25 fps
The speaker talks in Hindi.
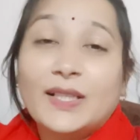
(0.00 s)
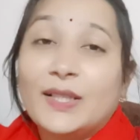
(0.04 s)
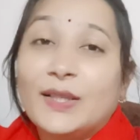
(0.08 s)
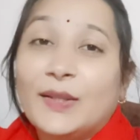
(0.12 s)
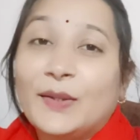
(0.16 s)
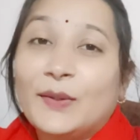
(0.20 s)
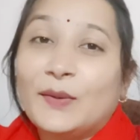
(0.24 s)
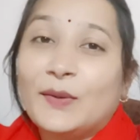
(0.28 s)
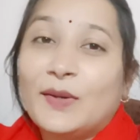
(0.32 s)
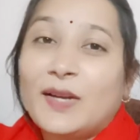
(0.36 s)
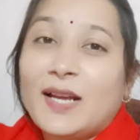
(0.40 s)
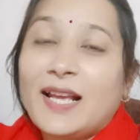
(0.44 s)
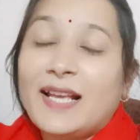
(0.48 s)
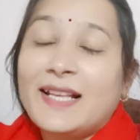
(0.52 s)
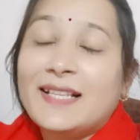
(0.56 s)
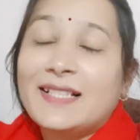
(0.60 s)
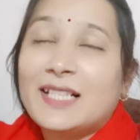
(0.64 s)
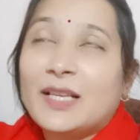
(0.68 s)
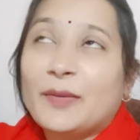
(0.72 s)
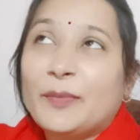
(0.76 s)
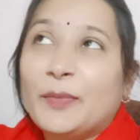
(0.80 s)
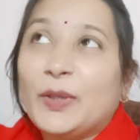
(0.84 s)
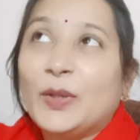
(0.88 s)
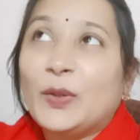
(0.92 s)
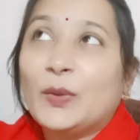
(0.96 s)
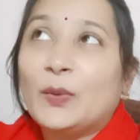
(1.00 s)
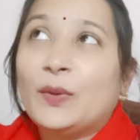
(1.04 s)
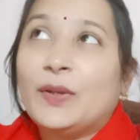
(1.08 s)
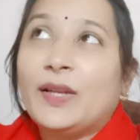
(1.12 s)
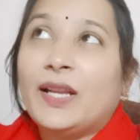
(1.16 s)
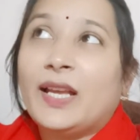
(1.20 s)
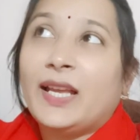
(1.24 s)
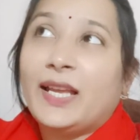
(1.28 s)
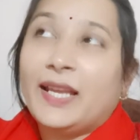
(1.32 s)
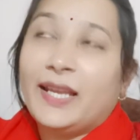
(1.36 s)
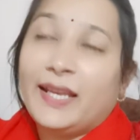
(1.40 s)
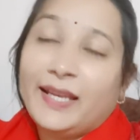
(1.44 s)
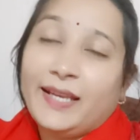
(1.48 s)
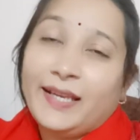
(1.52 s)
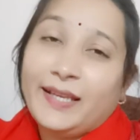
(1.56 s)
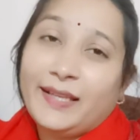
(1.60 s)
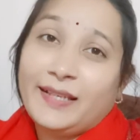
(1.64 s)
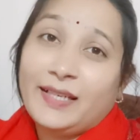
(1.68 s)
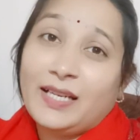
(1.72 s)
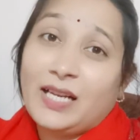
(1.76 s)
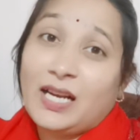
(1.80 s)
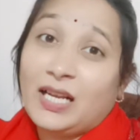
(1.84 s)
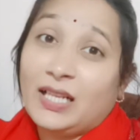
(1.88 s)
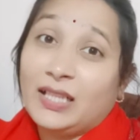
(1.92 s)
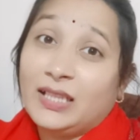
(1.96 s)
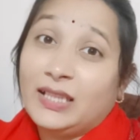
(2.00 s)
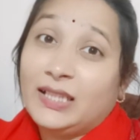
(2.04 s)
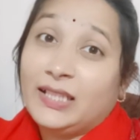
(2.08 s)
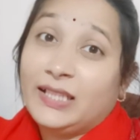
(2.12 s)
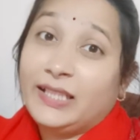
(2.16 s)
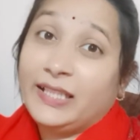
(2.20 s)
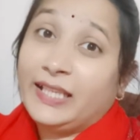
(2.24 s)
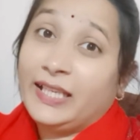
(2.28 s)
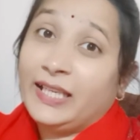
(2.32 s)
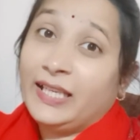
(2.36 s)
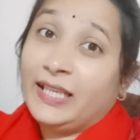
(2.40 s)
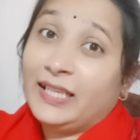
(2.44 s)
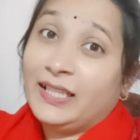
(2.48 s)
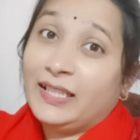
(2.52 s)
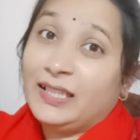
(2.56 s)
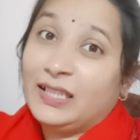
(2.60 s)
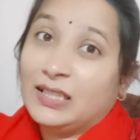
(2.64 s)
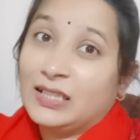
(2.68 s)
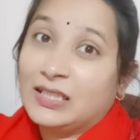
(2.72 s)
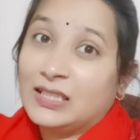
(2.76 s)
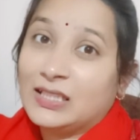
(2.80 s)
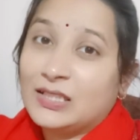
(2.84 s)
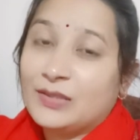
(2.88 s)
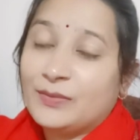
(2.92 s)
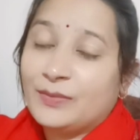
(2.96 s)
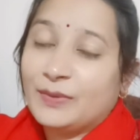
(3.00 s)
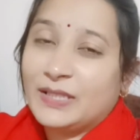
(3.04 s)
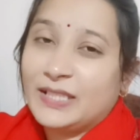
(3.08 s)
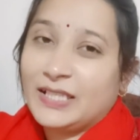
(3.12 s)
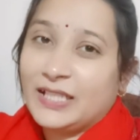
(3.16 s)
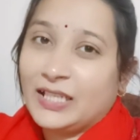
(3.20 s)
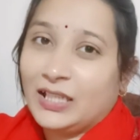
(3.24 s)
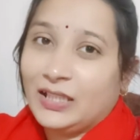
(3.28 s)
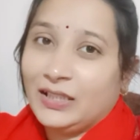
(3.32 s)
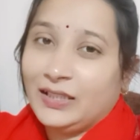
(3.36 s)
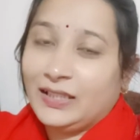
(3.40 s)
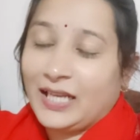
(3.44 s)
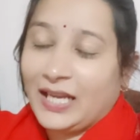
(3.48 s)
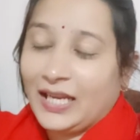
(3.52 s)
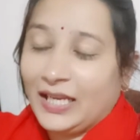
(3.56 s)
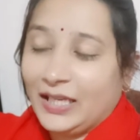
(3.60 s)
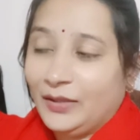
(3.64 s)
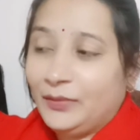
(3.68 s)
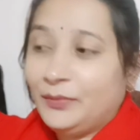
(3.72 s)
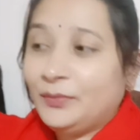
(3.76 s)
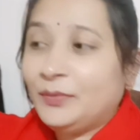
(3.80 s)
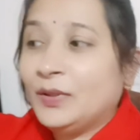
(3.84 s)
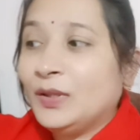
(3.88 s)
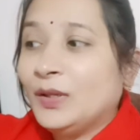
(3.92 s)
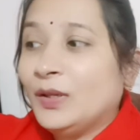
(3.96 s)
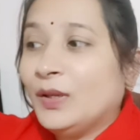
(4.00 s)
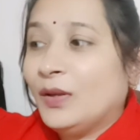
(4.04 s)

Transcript: तो गाइज अभी हो रहा है रात के दस बजे का टाइम